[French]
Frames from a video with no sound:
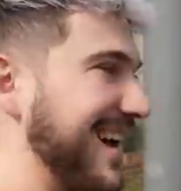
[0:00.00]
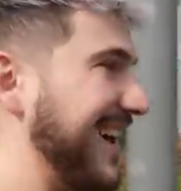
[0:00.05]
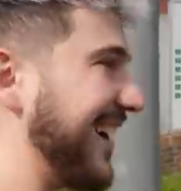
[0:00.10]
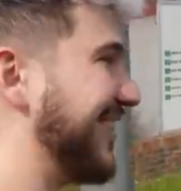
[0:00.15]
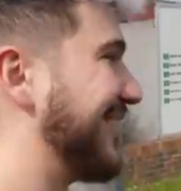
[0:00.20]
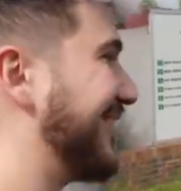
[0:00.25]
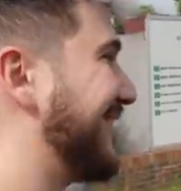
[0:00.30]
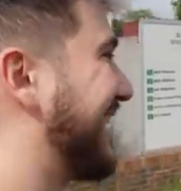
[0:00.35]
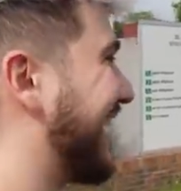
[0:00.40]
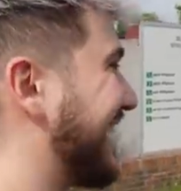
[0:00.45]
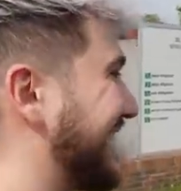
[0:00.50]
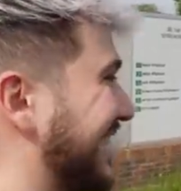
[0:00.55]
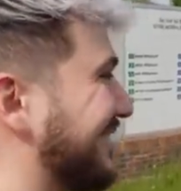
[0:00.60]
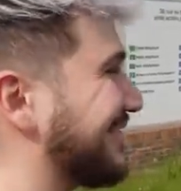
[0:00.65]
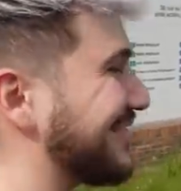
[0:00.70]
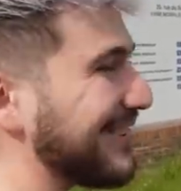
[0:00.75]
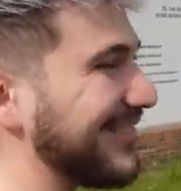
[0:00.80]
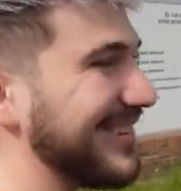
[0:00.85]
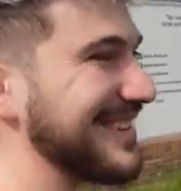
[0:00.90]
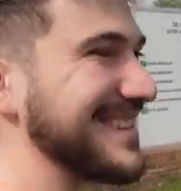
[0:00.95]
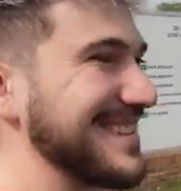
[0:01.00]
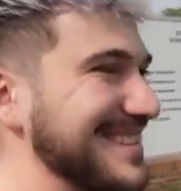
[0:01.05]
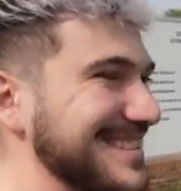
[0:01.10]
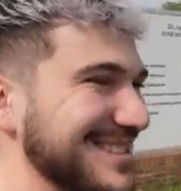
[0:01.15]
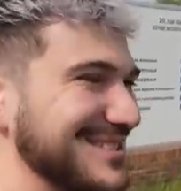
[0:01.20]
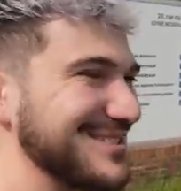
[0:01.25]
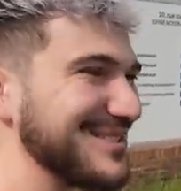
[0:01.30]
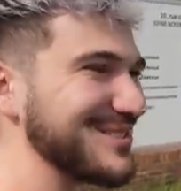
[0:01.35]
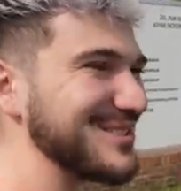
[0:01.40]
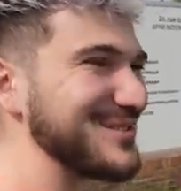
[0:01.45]
Oh, j'avoue, dans ma tête,
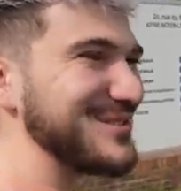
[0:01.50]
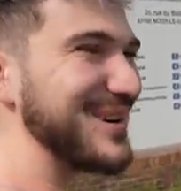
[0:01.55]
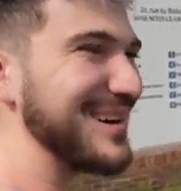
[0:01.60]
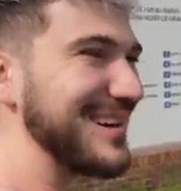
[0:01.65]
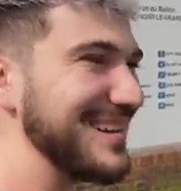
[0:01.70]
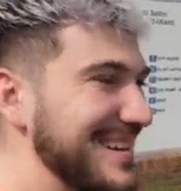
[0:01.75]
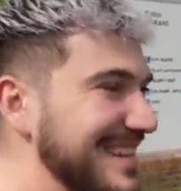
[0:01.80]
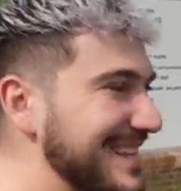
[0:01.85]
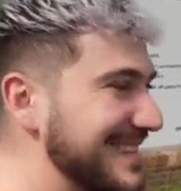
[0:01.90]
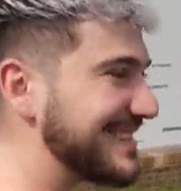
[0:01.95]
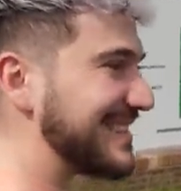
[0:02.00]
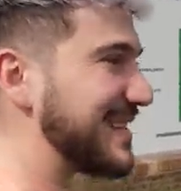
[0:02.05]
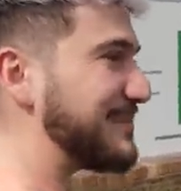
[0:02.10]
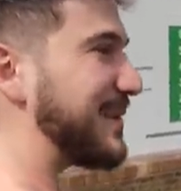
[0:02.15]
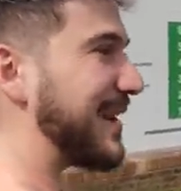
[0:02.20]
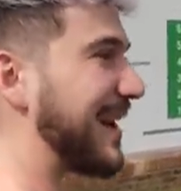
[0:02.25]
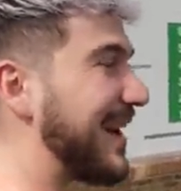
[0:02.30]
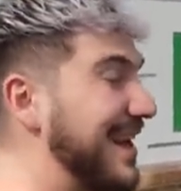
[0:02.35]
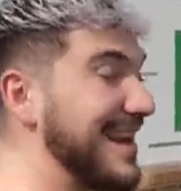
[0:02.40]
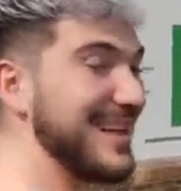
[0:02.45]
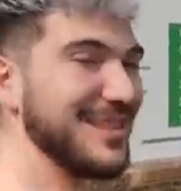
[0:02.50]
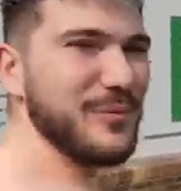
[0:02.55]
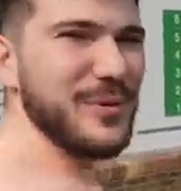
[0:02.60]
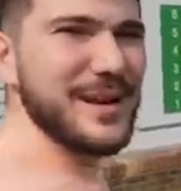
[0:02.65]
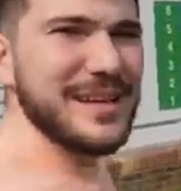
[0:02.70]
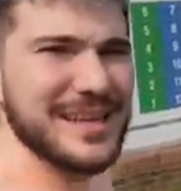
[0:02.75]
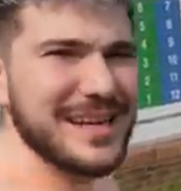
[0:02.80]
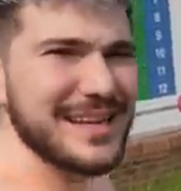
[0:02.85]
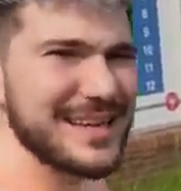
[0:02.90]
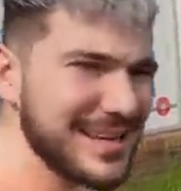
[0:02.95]
j'étais sûr de moi. C'est pas là. Non,
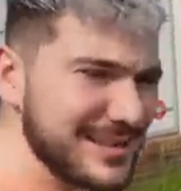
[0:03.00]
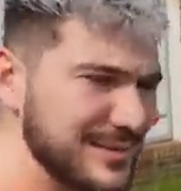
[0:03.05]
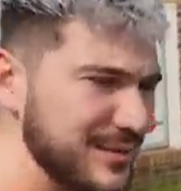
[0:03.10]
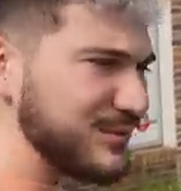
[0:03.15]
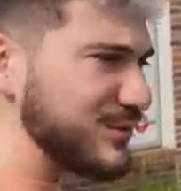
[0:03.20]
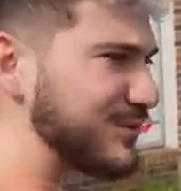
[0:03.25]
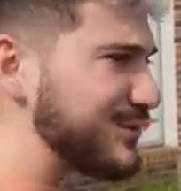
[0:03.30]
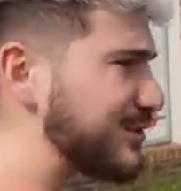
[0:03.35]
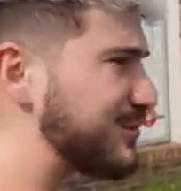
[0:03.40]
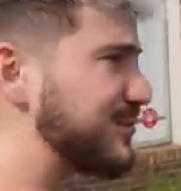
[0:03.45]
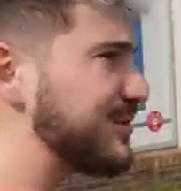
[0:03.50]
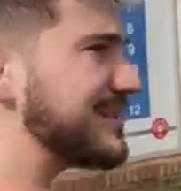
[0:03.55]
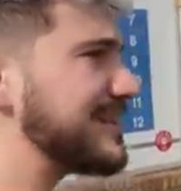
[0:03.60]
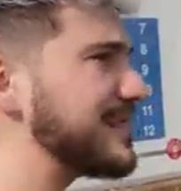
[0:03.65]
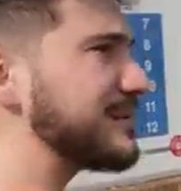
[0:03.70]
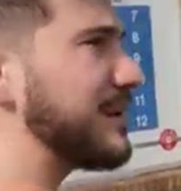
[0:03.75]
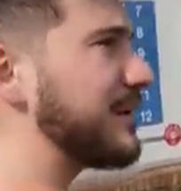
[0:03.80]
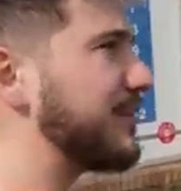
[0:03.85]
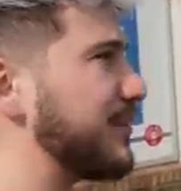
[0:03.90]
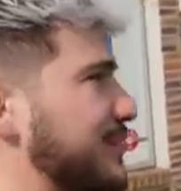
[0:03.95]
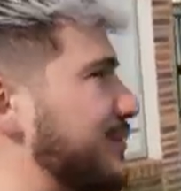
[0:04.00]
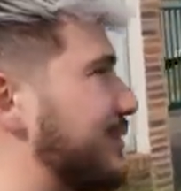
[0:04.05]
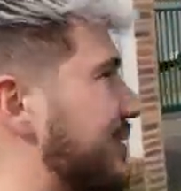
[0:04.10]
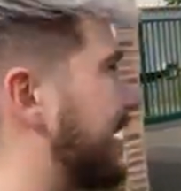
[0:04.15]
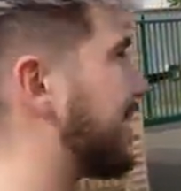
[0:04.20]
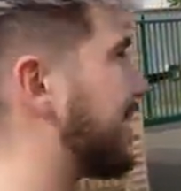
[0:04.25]
mais les gars, les gars, surtout, ce que je me dis, c'est que ma voiture